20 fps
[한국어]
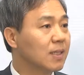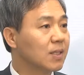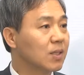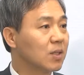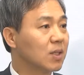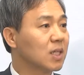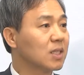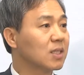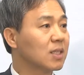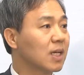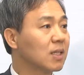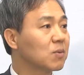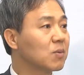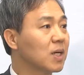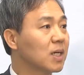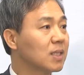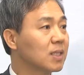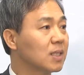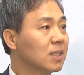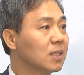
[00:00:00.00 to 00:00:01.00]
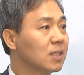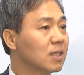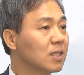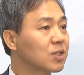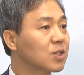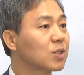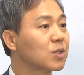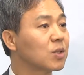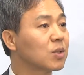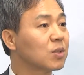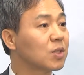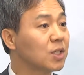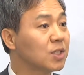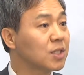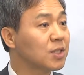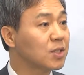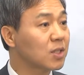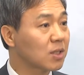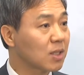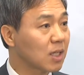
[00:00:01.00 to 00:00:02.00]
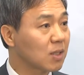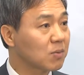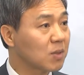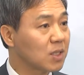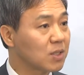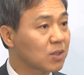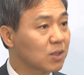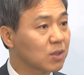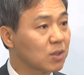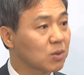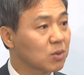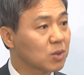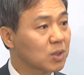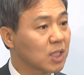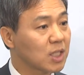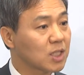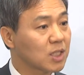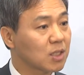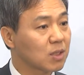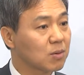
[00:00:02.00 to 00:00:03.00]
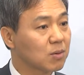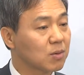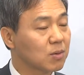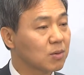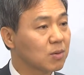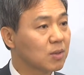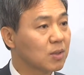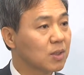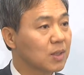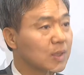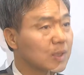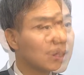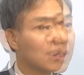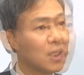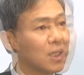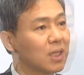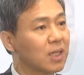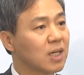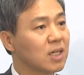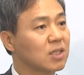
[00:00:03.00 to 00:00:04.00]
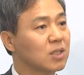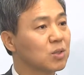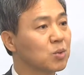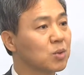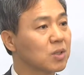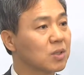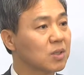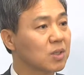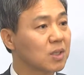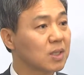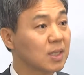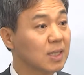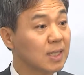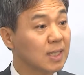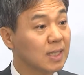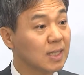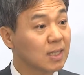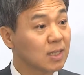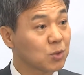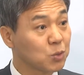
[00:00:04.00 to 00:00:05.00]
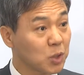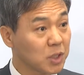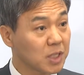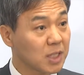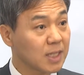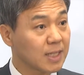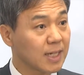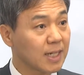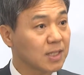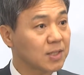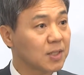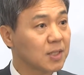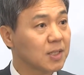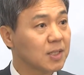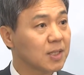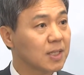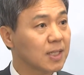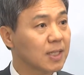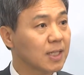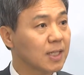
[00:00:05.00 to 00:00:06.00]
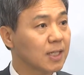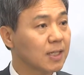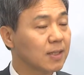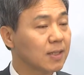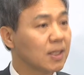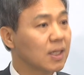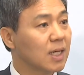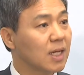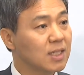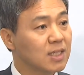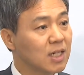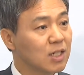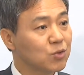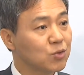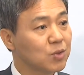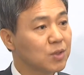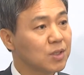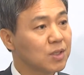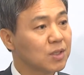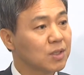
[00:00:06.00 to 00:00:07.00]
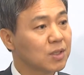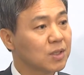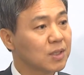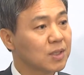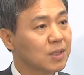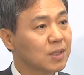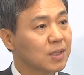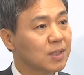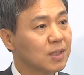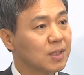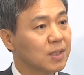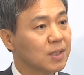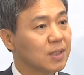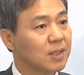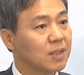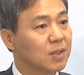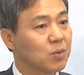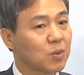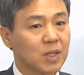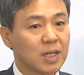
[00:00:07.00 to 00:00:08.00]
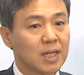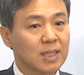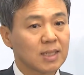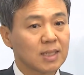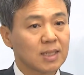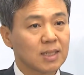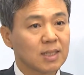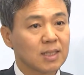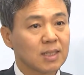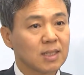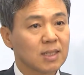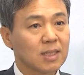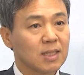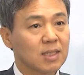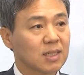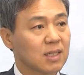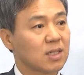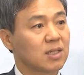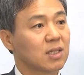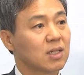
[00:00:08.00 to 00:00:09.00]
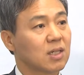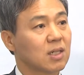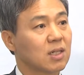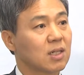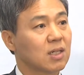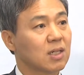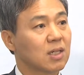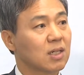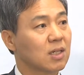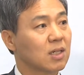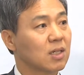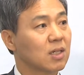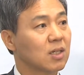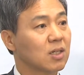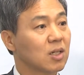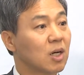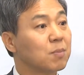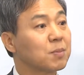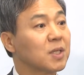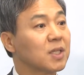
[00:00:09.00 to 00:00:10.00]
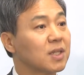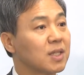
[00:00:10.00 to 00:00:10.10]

여러 가지 난관이 있었던 현실적 난관이 있었던 것은 사실이고 계약 해지 노력을 최선을 다했었는데 해지할 수 있는 권한 자체가 없기